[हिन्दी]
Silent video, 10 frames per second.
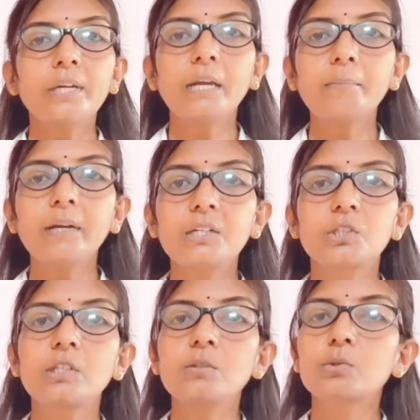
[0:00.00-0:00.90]
ये
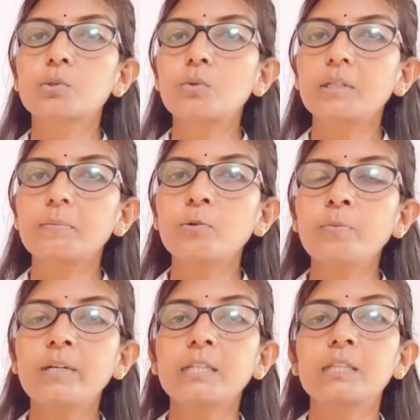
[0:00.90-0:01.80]
मेडिसिन उसको
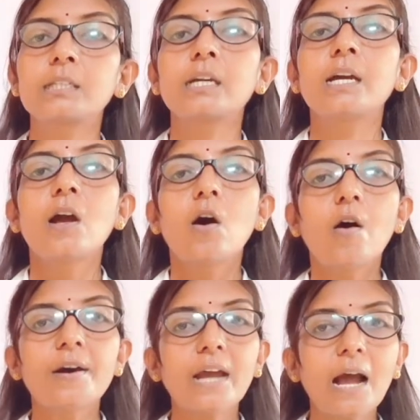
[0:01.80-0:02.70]
रिमूव करती है
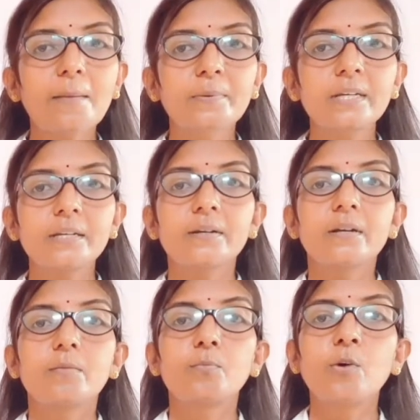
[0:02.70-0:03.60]
और आपके
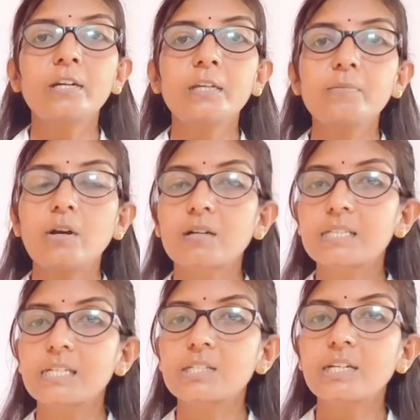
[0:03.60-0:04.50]
बॉडी में
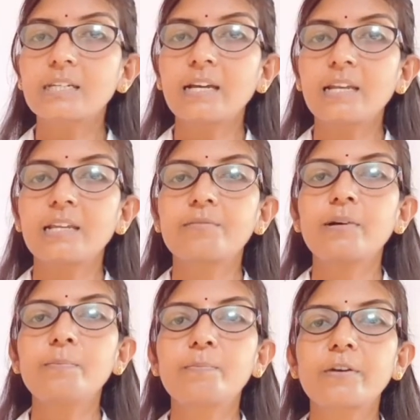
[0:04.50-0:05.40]
ऑक्सीजन का
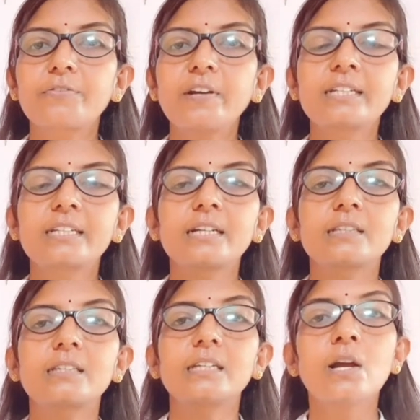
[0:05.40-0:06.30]
लेवल परफेक्ट
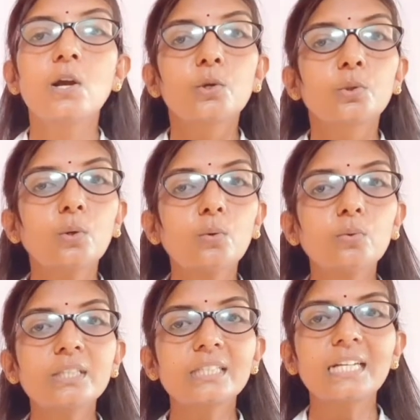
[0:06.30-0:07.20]
करती है तो
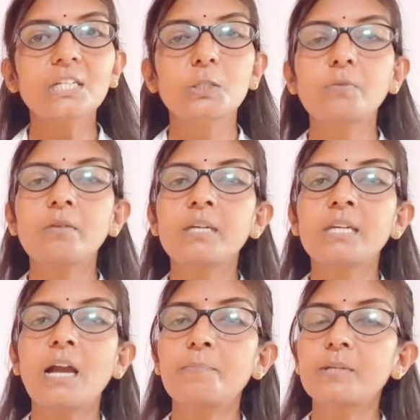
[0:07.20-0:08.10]
उस केस में
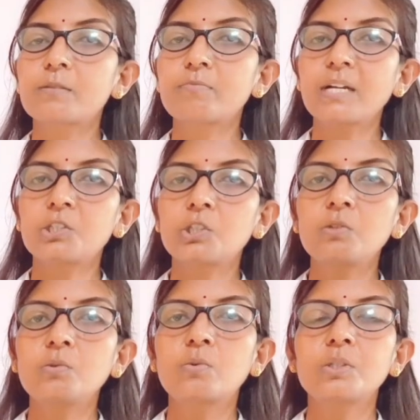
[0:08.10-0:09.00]
भी आप इस
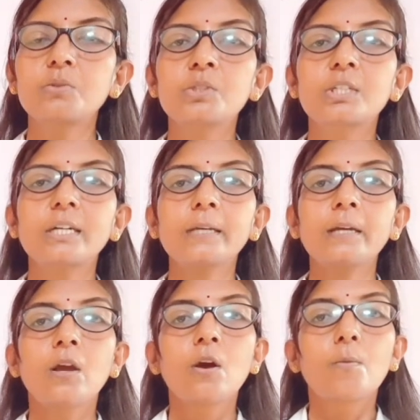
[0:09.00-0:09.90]
मेडिसिन को यूज
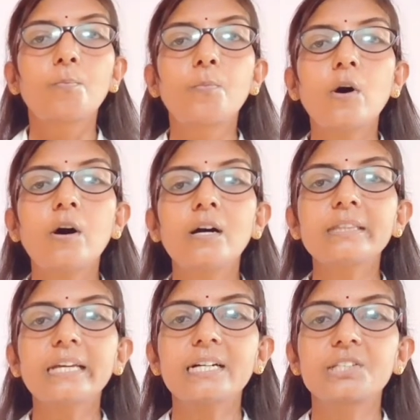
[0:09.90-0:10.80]
करें
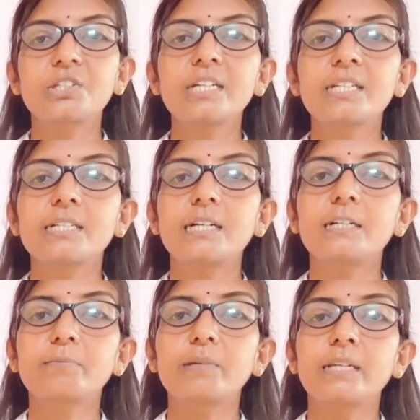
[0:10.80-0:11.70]
बहुत अच्छे
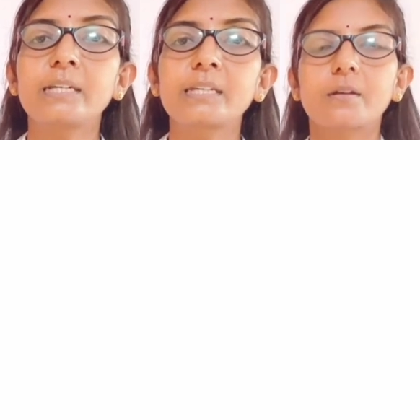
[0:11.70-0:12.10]
रिजल्ट मिलेंगे